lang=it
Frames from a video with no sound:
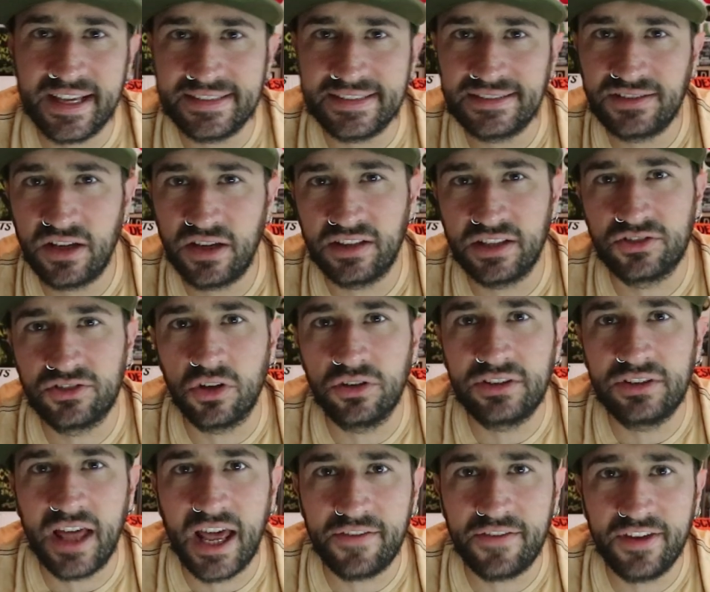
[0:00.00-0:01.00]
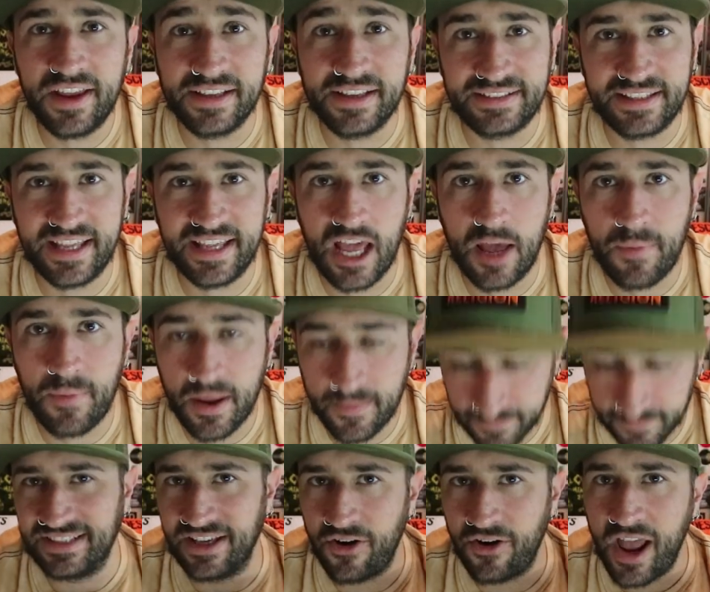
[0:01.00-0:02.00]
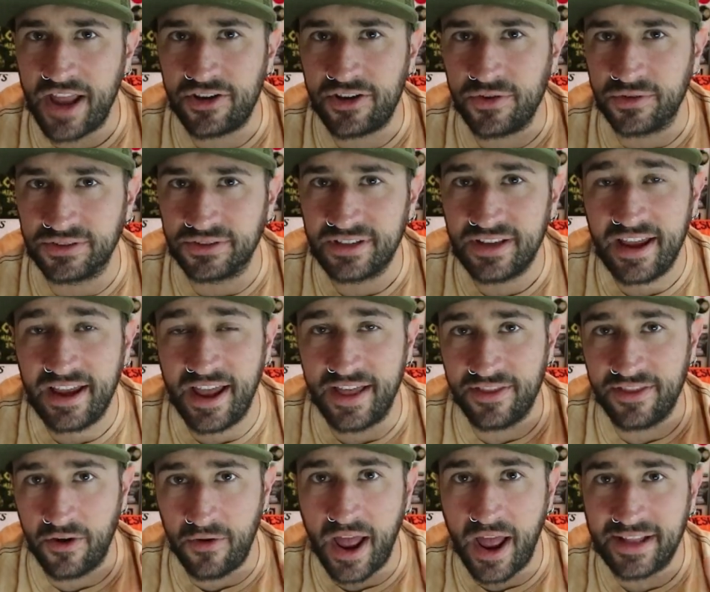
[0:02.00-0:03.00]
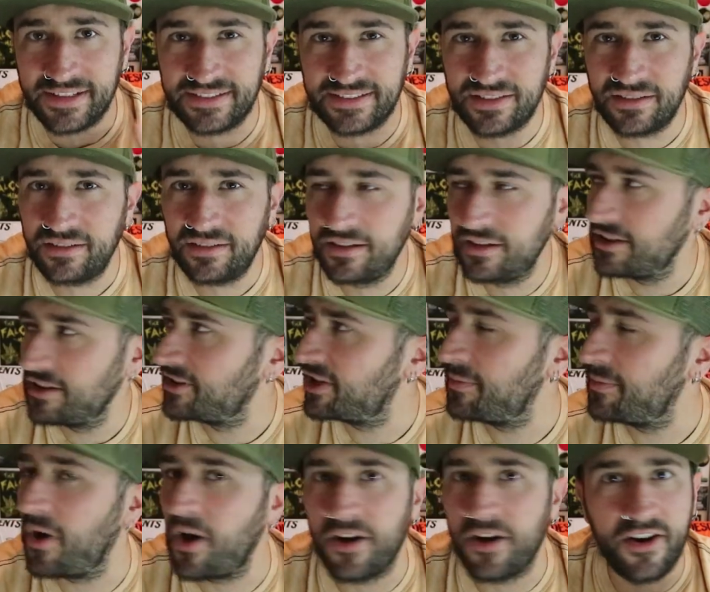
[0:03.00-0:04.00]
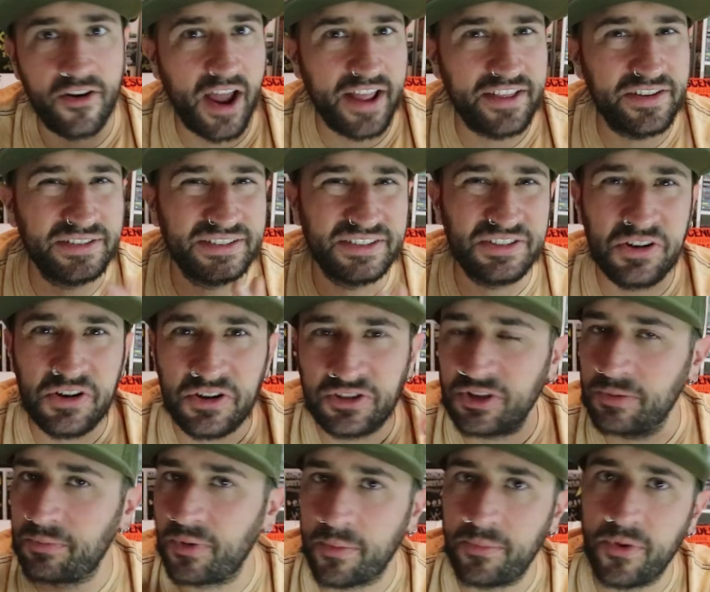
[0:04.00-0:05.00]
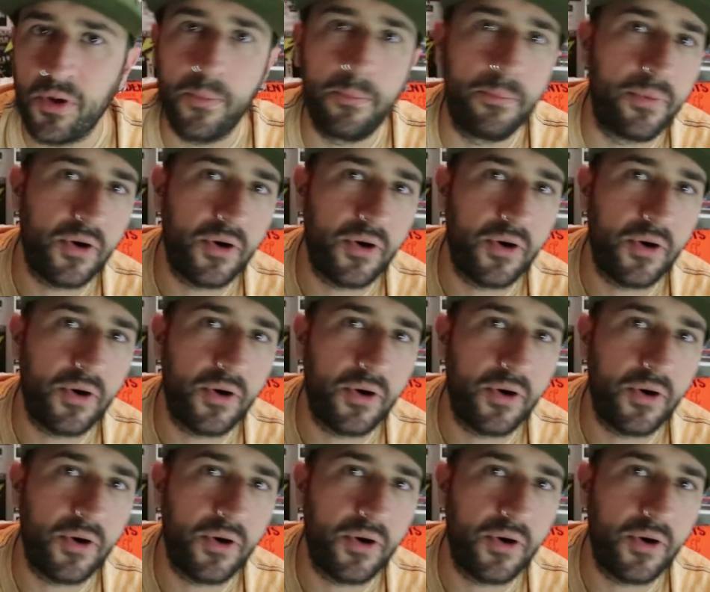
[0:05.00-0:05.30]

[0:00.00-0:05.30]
canzone ad ascoltarvi che si chiama The Rattles and the Rats io boh, Righteous non lo so proprio